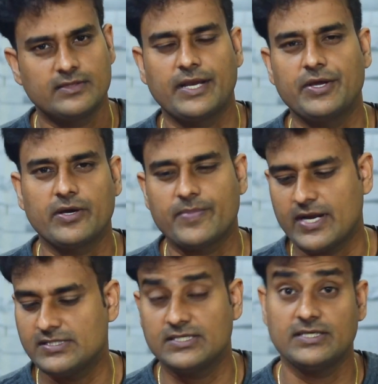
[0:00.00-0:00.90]
దాని యొక్క
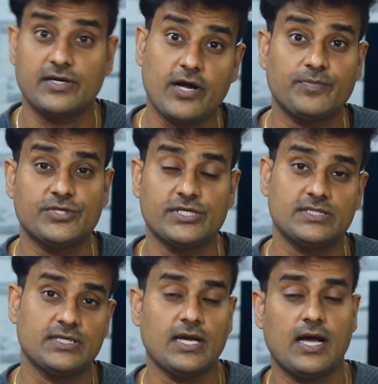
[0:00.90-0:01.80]
ప్రైస్ని డ్రాప్
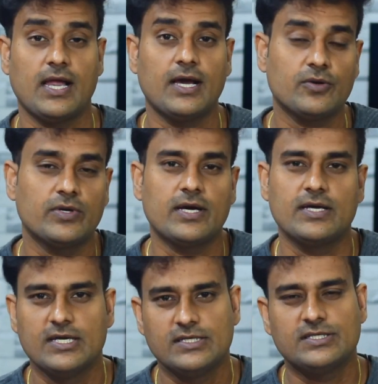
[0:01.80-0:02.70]
చేసి అలా కూడా
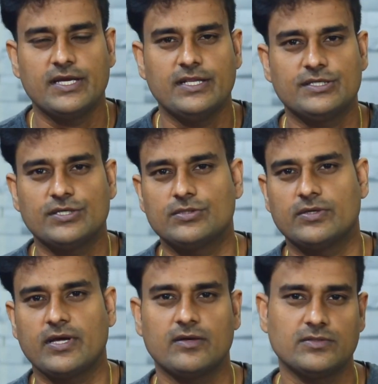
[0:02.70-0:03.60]
సేల్
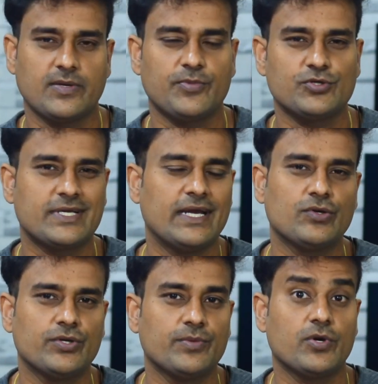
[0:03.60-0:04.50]
చేస్తుంటారు సపోజ్ కే
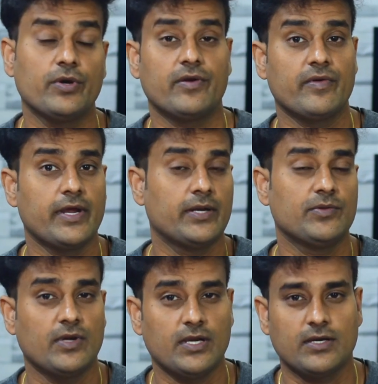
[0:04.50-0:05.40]
ట్వంటీ ప్రో ఇరవై ఎనిమిది
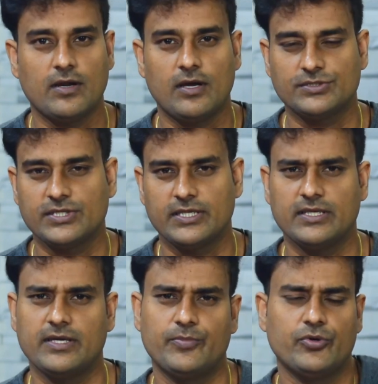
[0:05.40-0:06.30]
వేలకు లాంచ్ అయింది
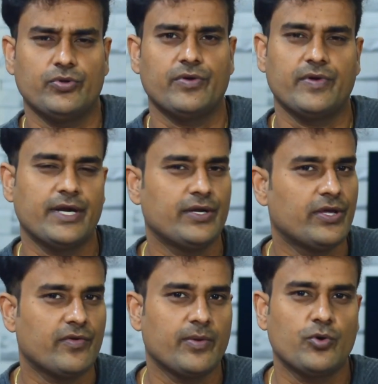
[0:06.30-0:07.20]
ఇప్పుడు ఇరవై రెండు
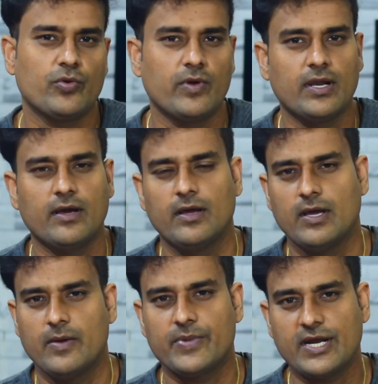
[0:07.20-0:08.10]
ఇరవై మూడు వేల
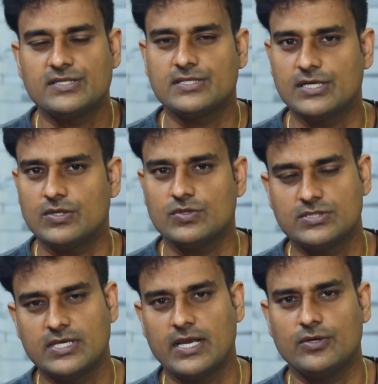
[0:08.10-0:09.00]
ప్రైస్ రేంజ్లో
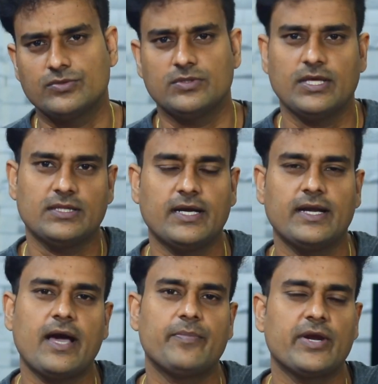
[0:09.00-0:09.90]
సేల్ అవుతుంది ఎందుకంటే
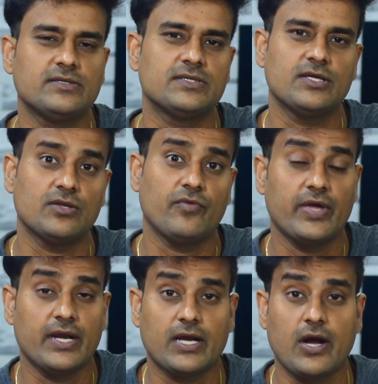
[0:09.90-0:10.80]
ఆ ప్రైస్ రేంజ్లో
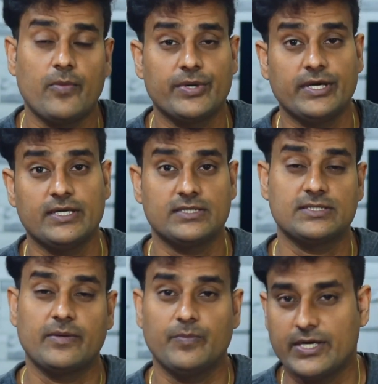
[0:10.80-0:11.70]
వేరే కాంపిటీటర్స్
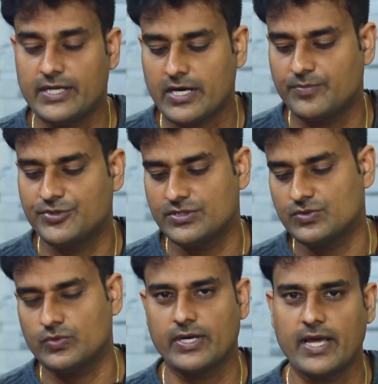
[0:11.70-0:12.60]
అండ్ బెటర్ ఆప్షన్స్
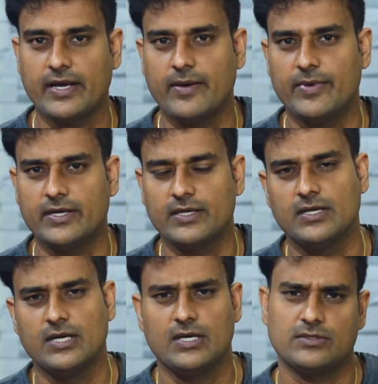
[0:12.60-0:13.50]
ఉన్నాయి కాబట్టి
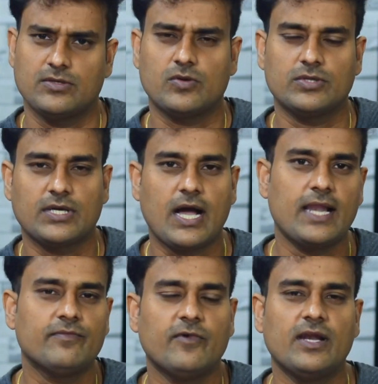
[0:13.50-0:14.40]
సో
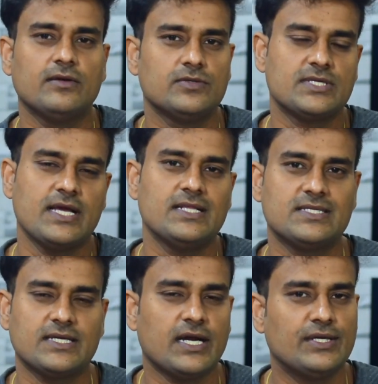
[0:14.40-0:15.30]
కొంతకాలం వాళ్ళు
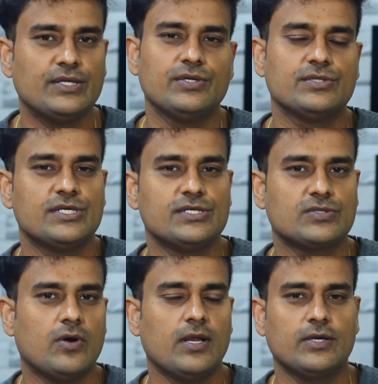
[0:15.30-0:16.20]
సేల్స్ని కంటిన్యూ
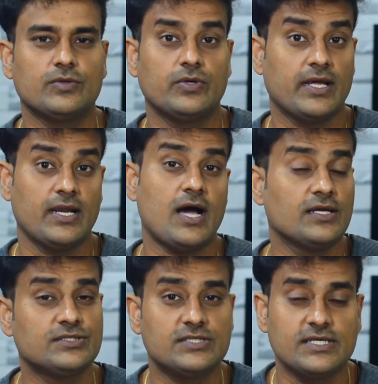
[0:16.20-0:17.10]
చేసుకోవాలనుకుంటే
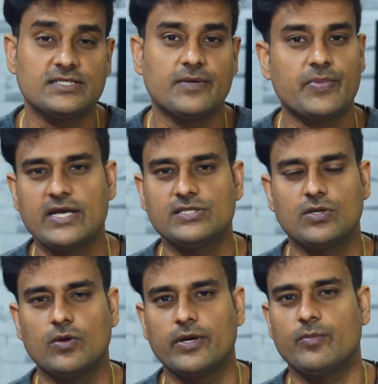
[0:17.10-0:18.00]
లాంచ్ చేసిన
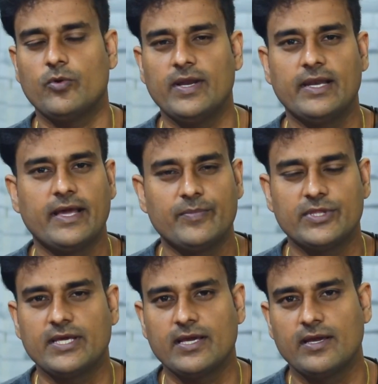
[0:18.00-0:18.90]
ప్రైస్లోనే మొబైల్ని
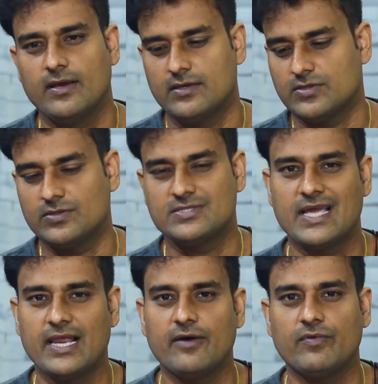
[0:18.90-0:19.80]
అమ్మితే సో
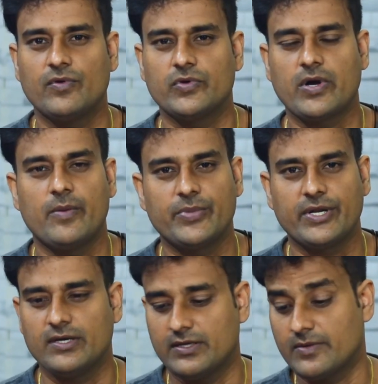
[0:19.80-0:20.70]
సేల్ అవ్వవు
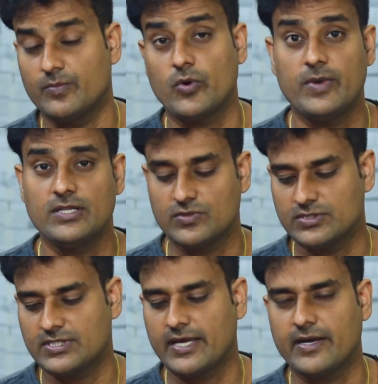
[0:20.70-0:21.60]
కాంపిటీటర్ మొబైల్స్
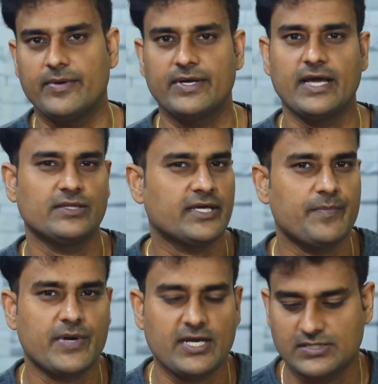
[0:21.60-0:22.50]
వస్తాయి కాబట్టి అందుకే
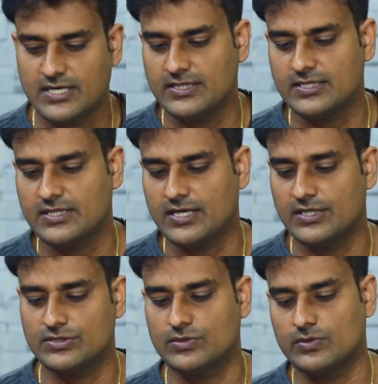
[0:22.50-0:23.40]
ప్రైస్ని అయితే
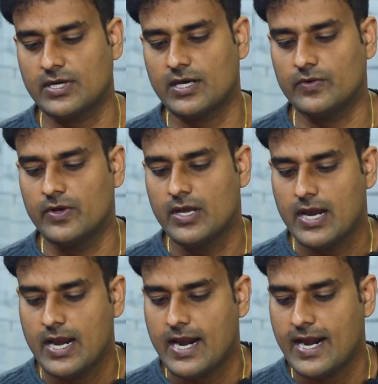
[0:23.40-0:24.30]
తగ్గిస్తుంటారు
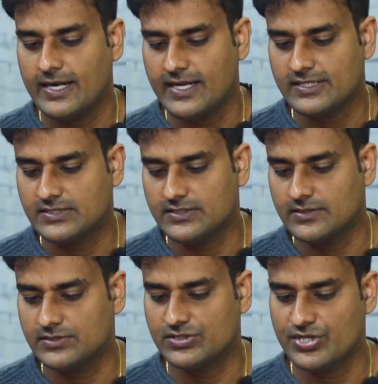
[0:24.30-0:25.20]
అండ్ నెక్స్ట్
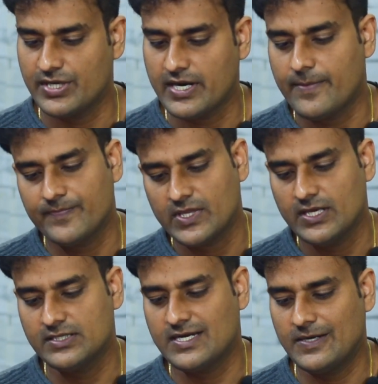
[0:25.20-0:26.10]
శ్రీరామ్
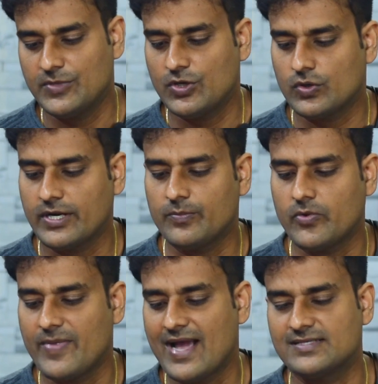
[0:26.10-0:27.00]
ఈజ్ రెడ్మీ నోట్ నైన్ ప్రో
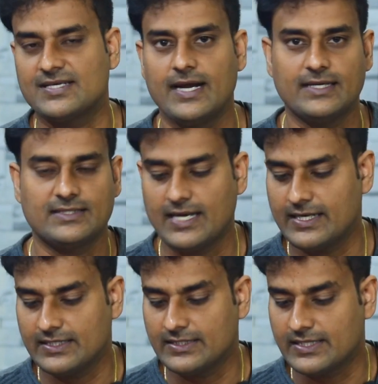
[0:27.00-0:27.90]
మ్యాక్స్ ఎట్
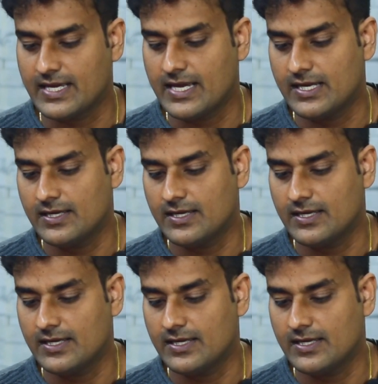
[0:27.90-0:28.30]
థర్టీన్ కే